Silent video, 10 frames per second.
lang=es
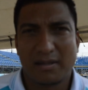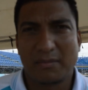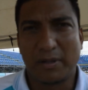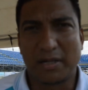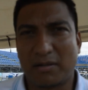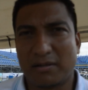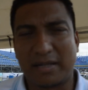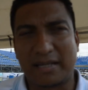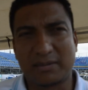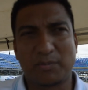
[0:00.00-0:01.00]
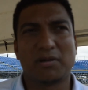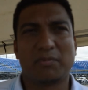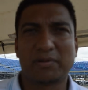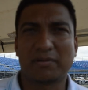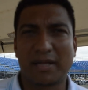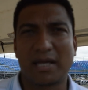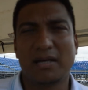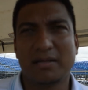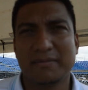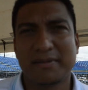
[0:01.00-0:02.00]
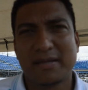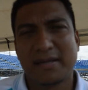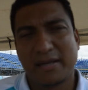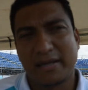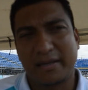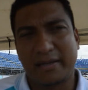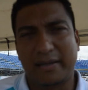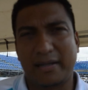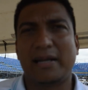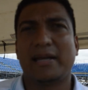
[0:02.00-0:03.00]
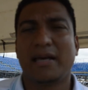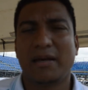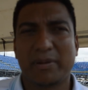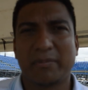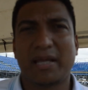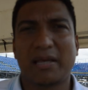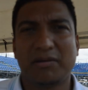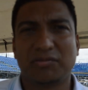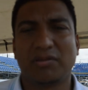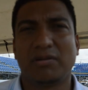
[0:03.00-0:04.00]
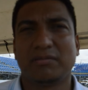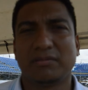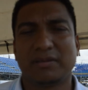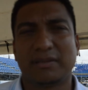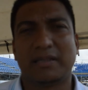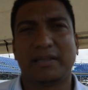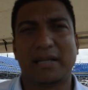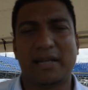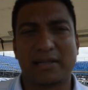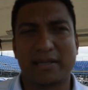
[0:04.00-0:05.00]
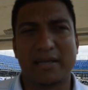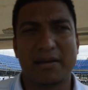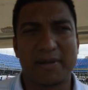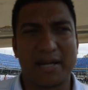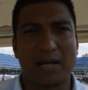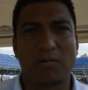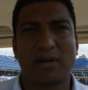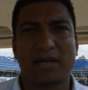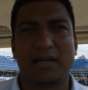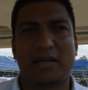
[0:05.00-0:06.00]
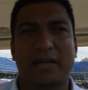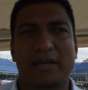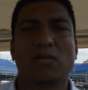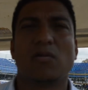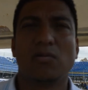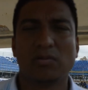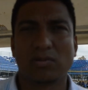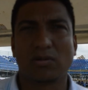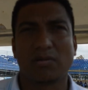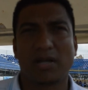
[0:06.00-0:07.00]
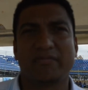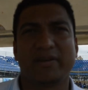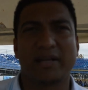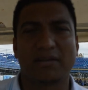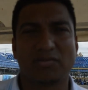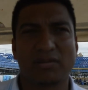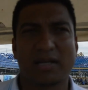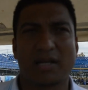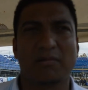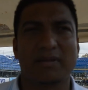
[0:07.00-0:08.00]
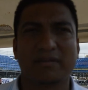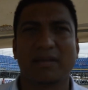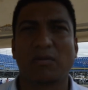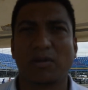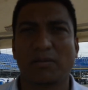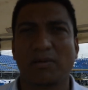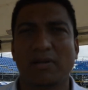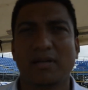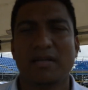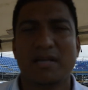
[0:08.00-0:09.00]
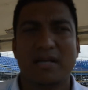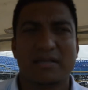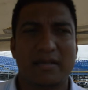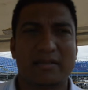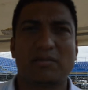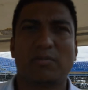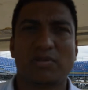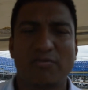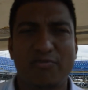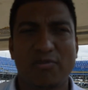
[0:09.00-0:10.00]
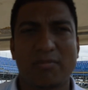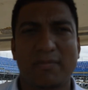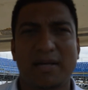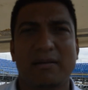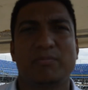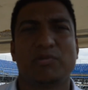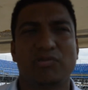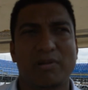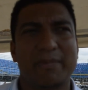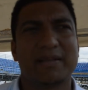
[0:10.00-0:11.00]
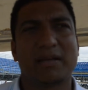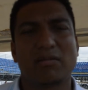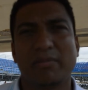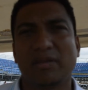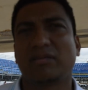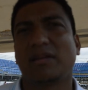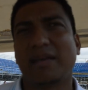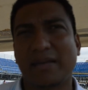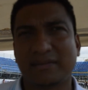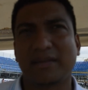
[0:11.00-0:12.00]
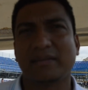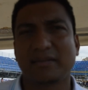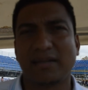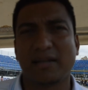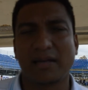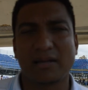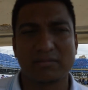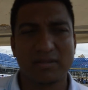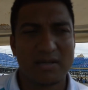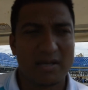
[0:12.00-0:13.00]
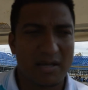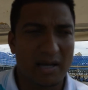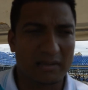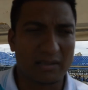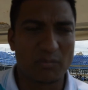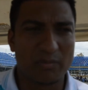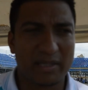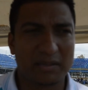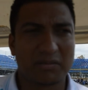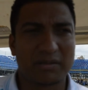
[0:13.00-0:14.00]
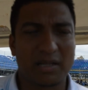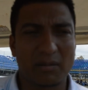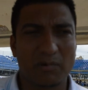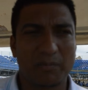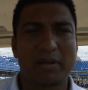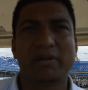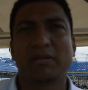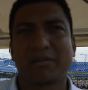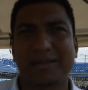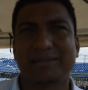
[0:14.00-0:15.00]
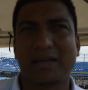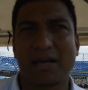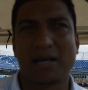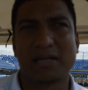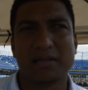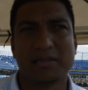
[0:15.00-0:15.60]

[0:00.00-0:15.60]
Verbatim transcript: Bueno, gracias por la oportunidad. la Liga de Primera División de la Alcaldía de Managua, en conjunto con la Federación Nicaragüense de Voleibol, ya está tomando forma, posiblemente comience el 16 de enero hasta el momento tenemos previsto que sean